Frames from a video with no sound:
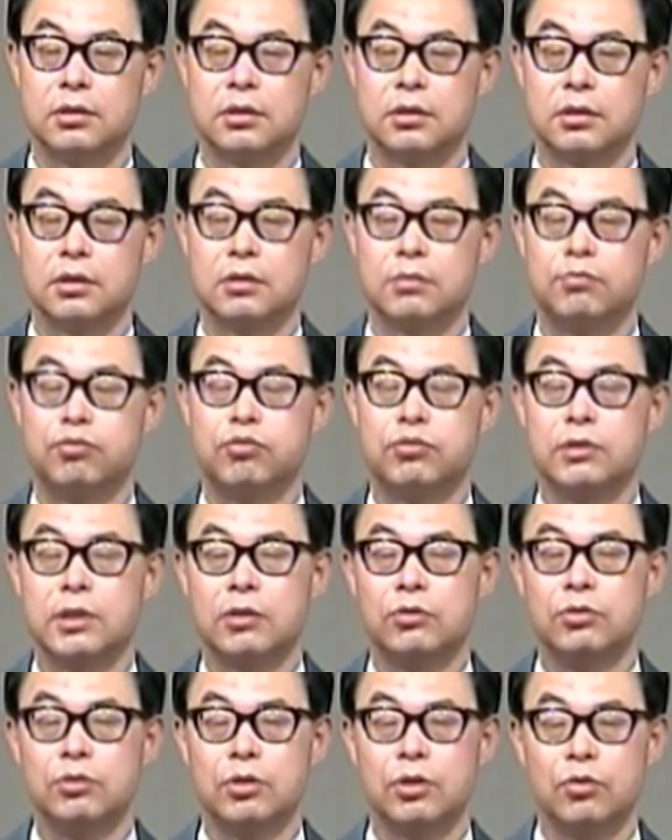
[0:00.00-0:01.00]
그래서
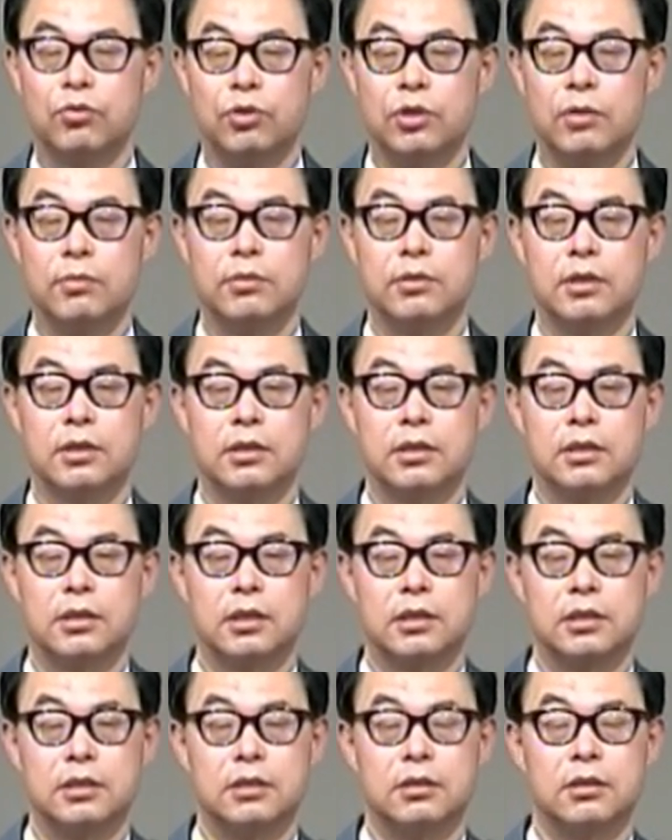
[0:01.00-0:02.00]
묵상 운동의 위험성에
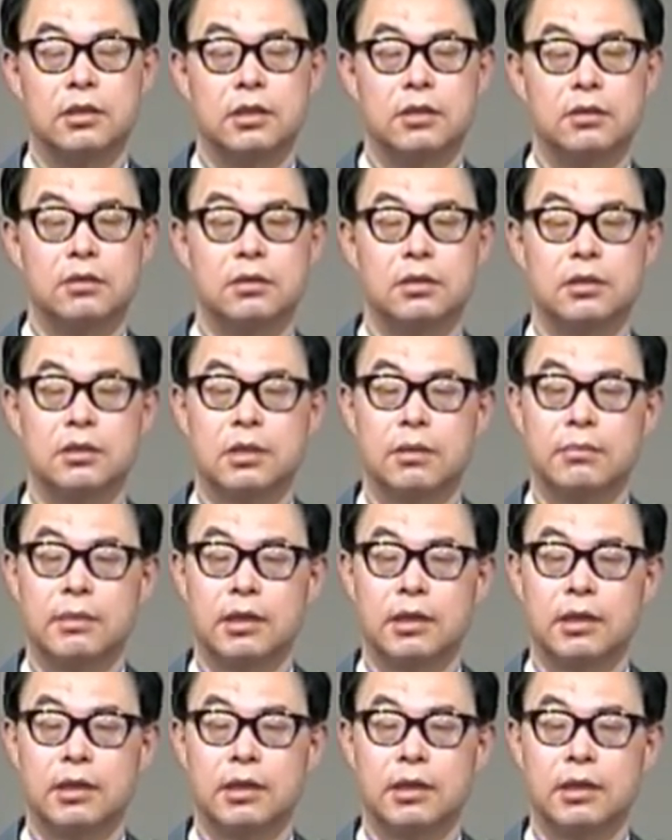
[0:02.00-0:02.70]
대해서 지적을 했던 적이 참